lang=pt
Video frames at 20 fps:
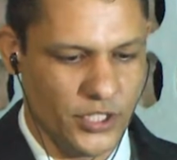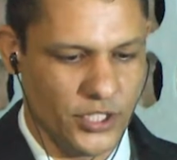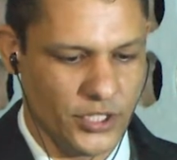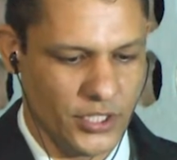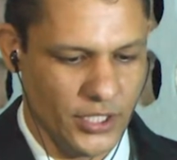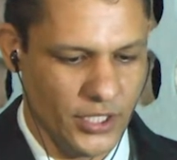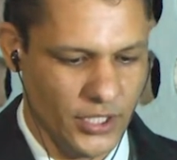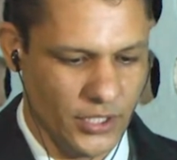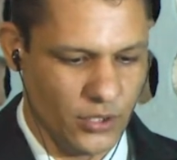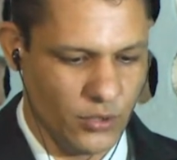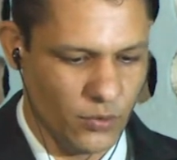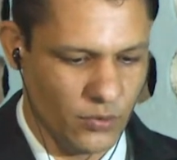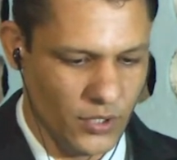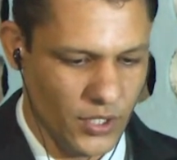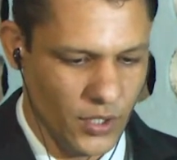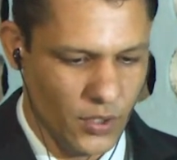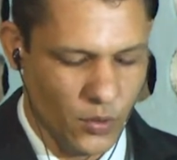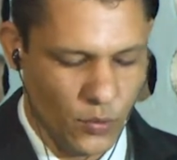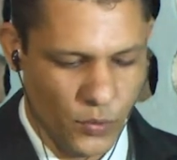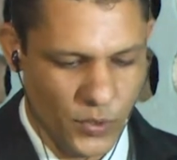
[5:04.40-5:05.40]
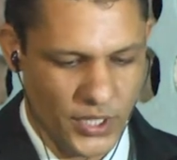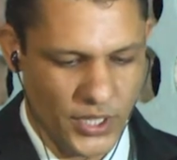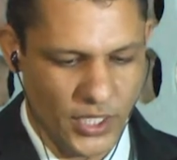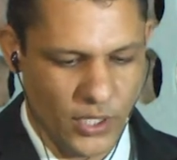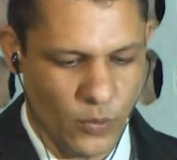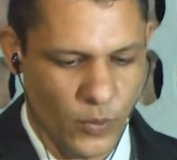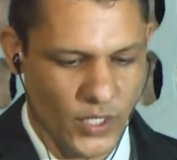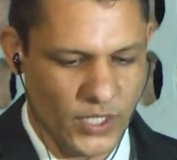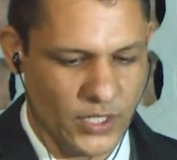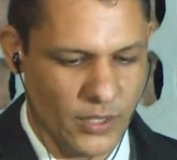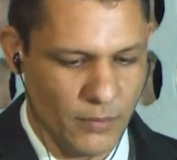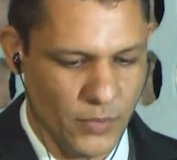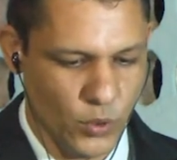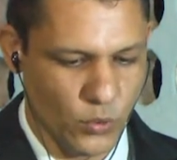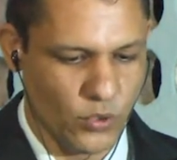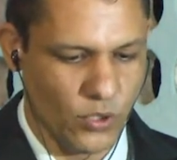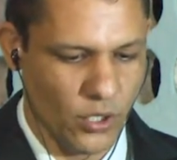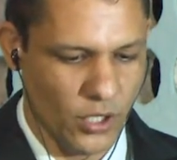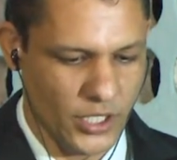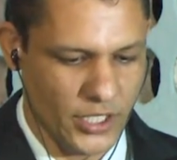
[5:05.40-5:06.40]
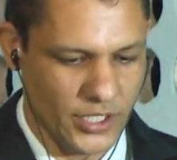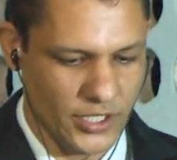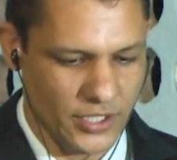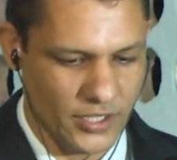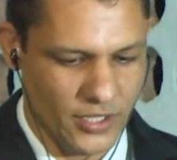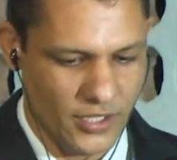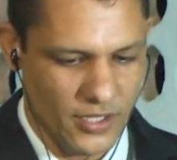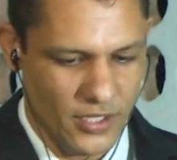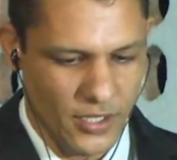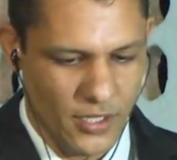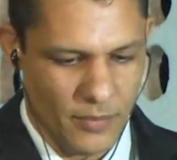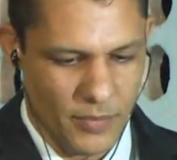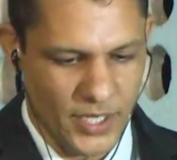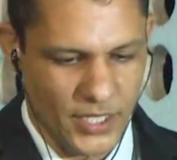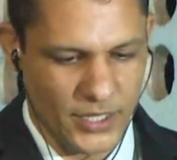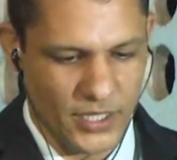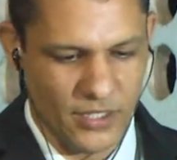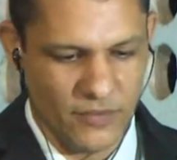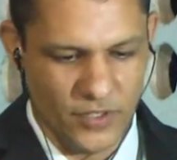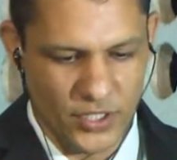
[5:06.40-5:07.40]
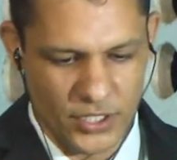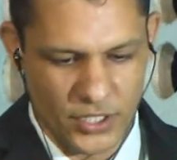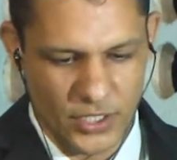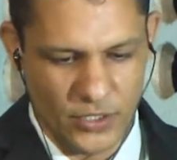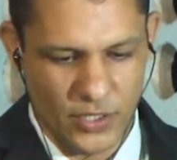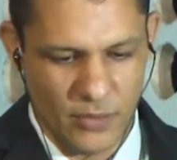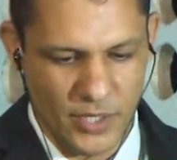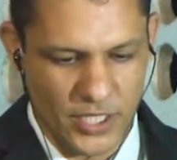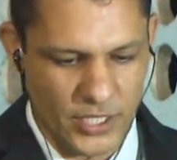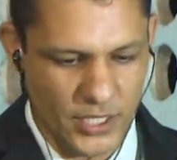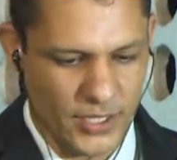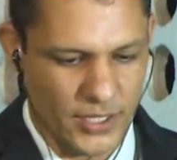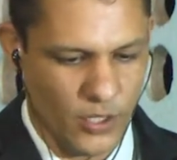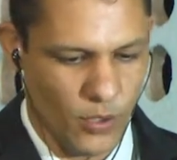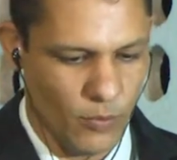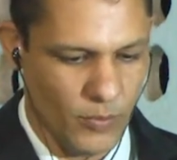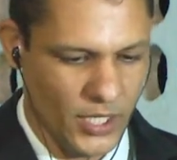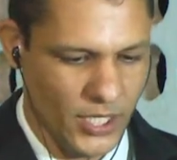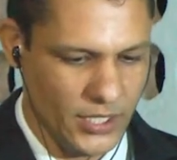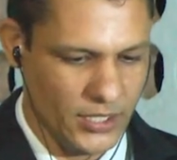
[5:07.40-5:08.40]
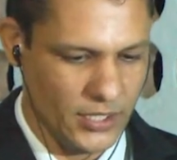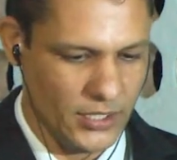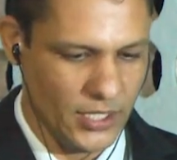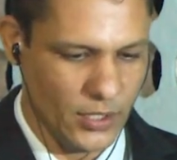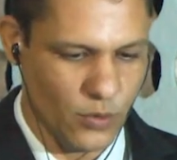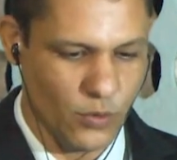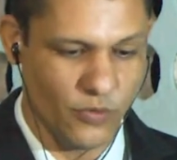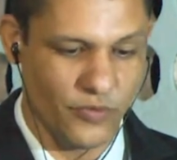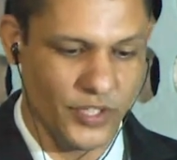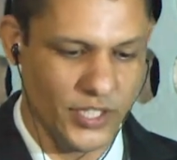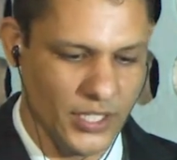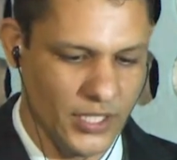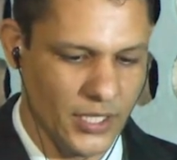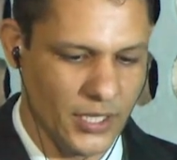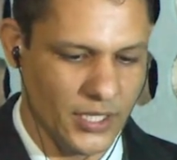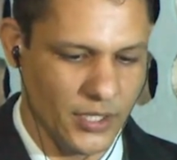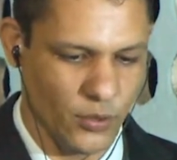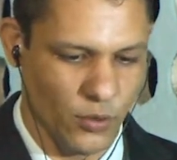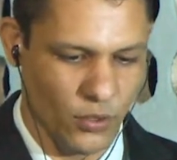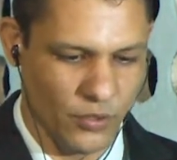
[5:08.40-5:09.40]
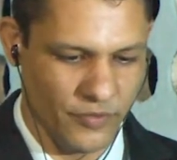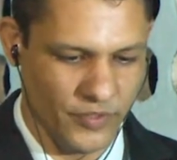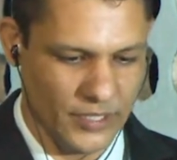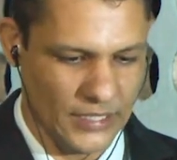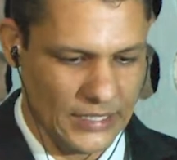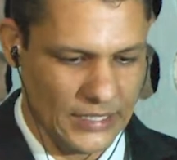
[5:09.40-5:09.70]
distrito os 50 mil dólares para ser investido emergencialmente na Covid-19.